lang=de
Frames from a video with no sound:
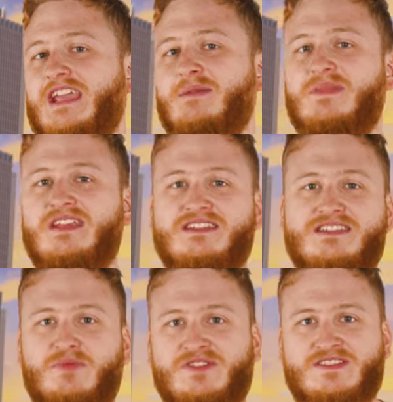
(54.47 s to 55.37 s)
eben gegen
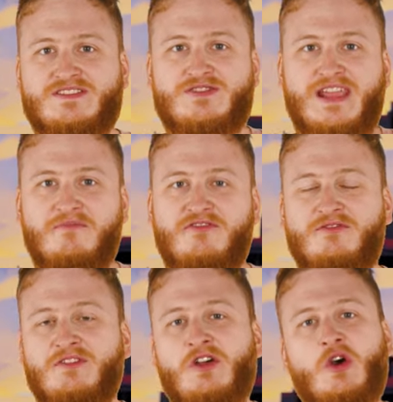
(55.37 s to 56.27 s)
diese Monster zu kämpfen.